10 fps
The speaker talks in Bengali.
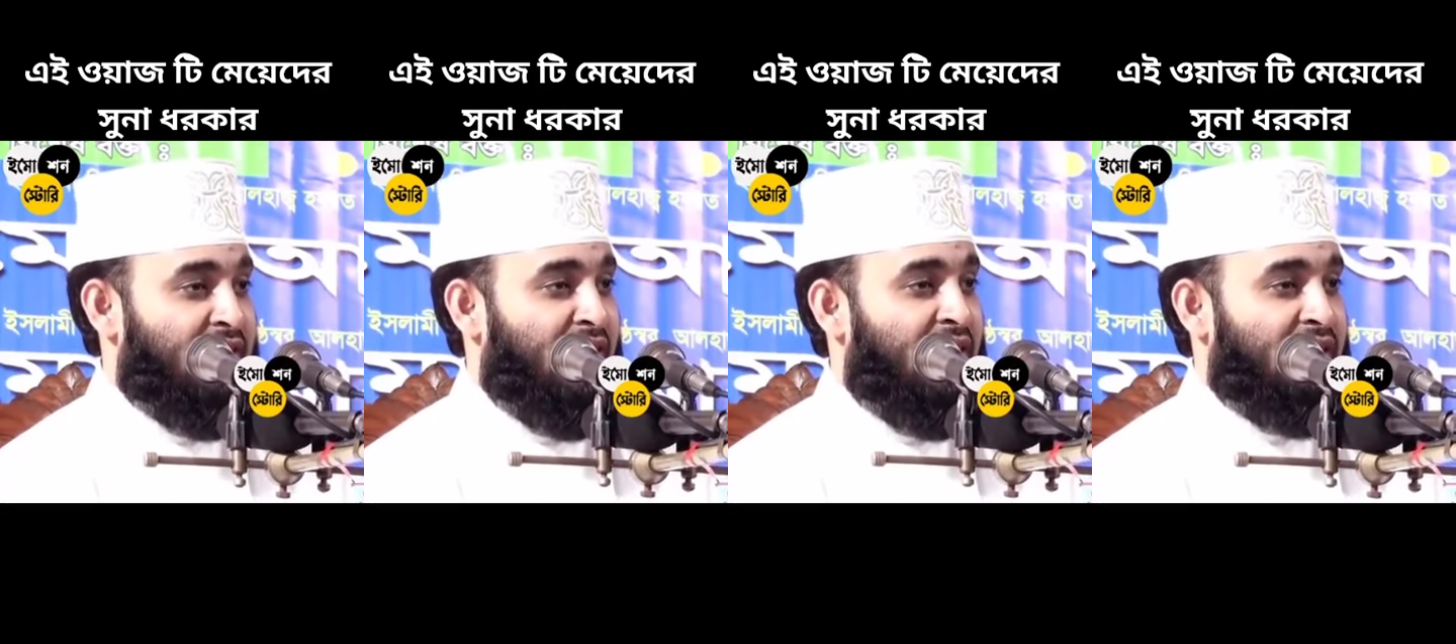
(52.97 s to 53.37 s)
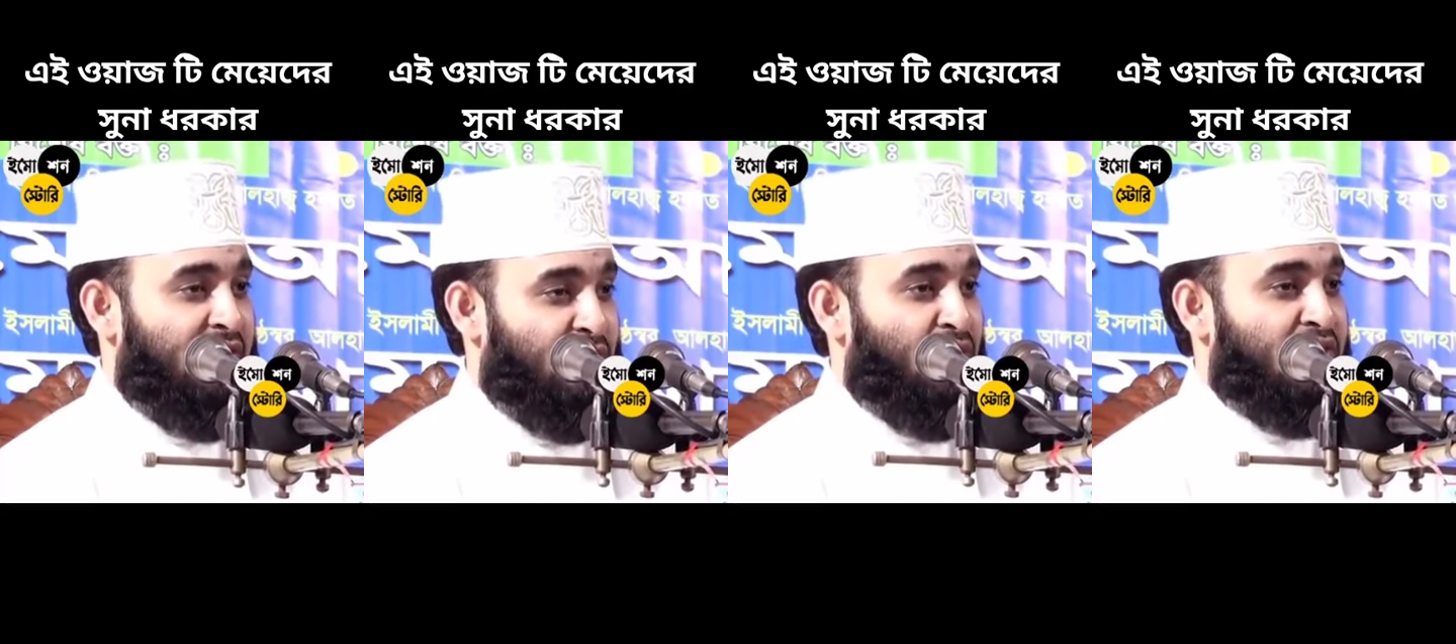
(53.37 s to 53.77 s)

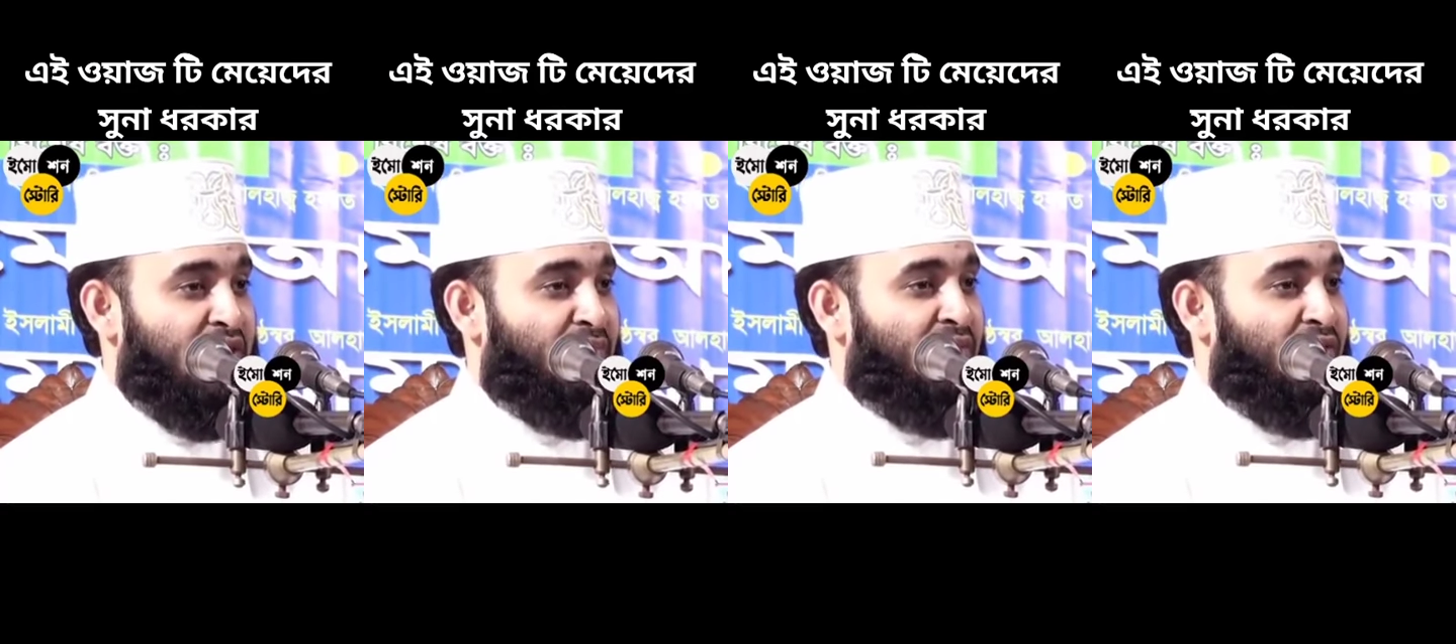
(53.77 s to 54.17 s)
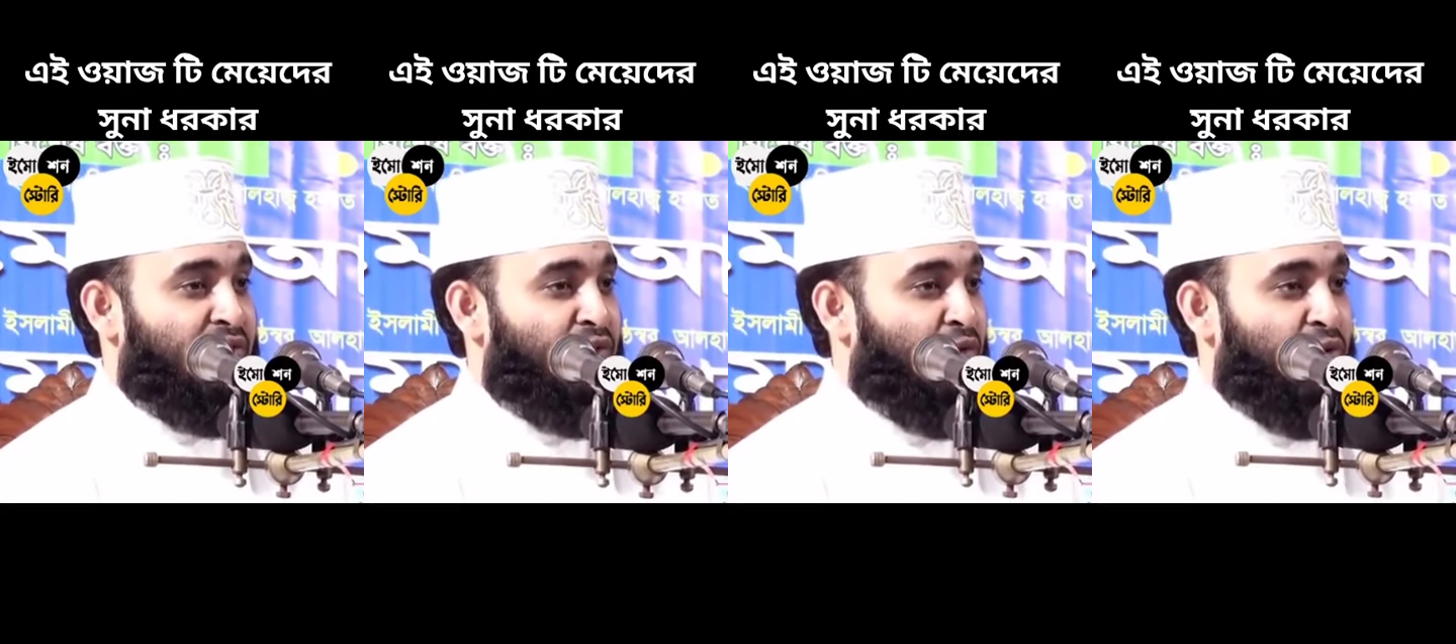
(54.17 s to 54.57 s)
জান্নাতের দরজা আপনার
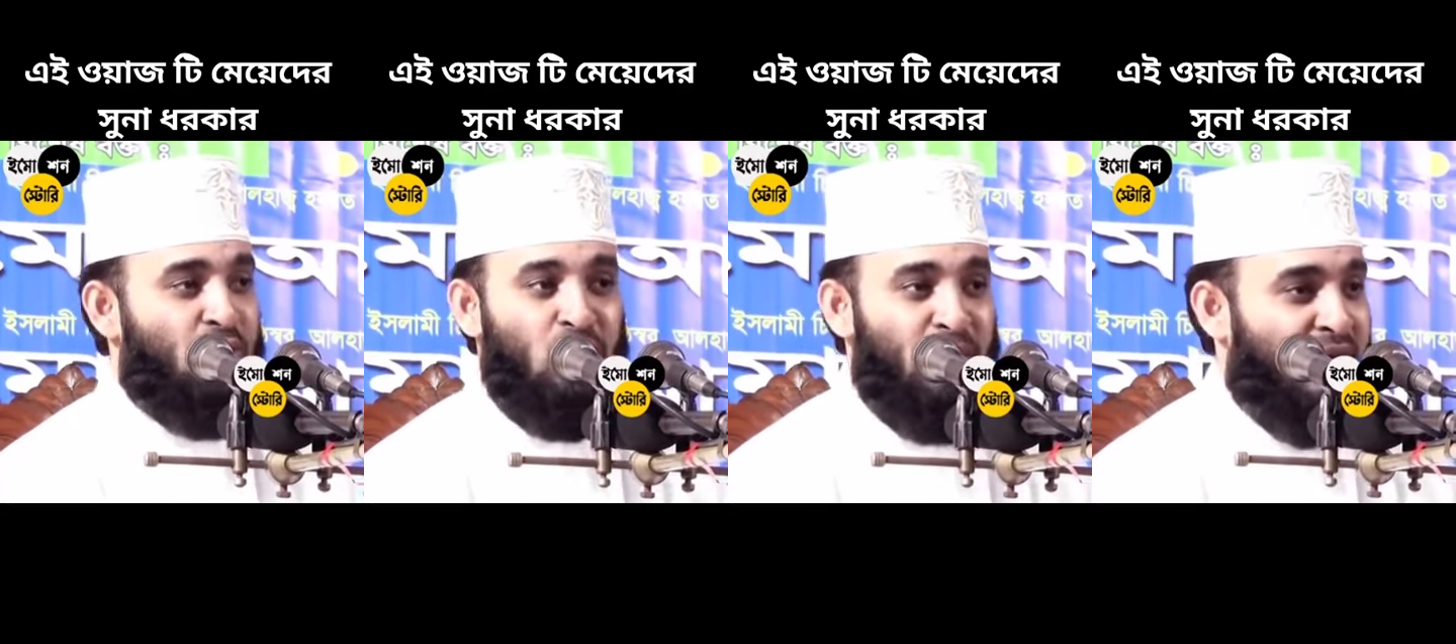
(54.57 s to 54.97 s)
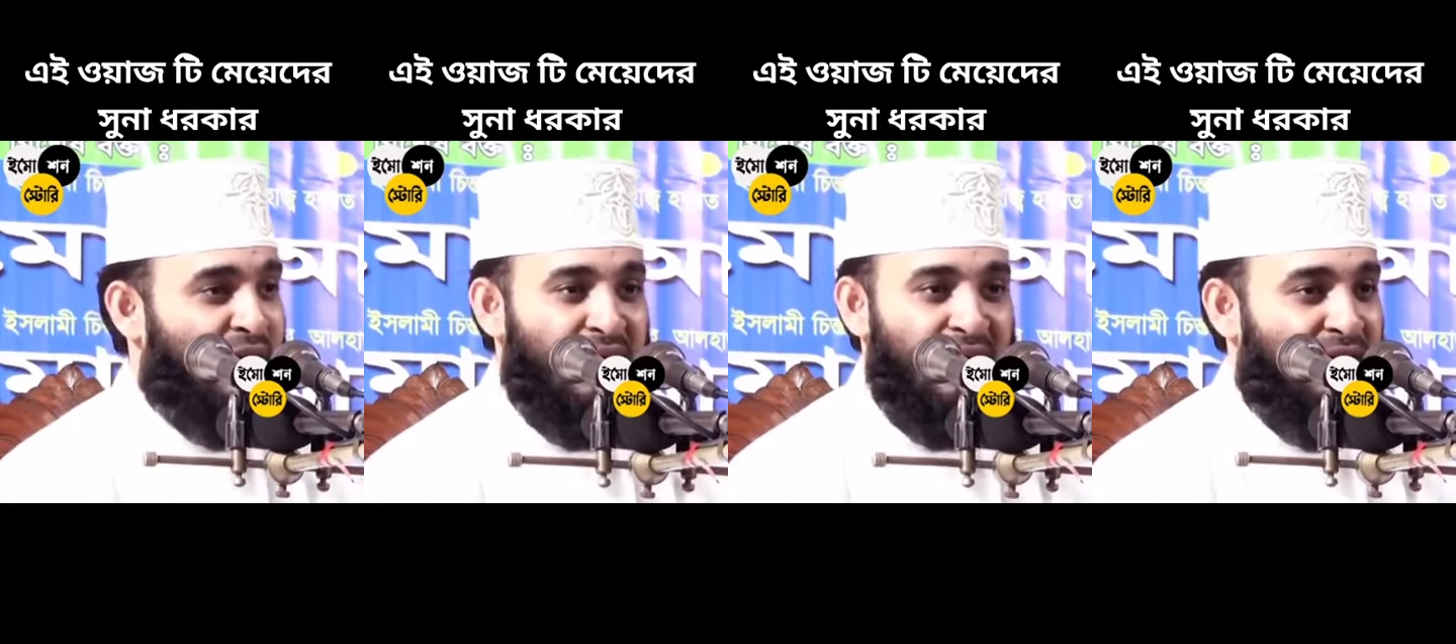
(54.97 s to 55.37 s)
জন্য খুলবে
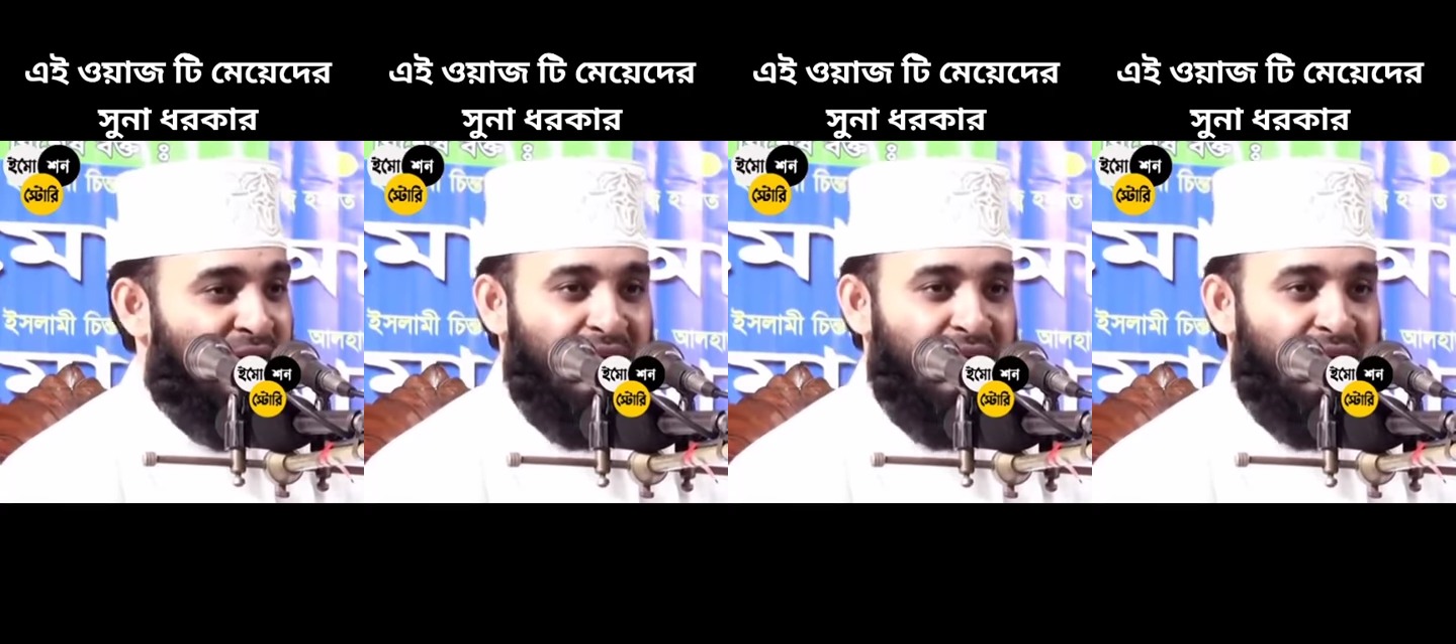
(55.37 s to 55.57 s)
না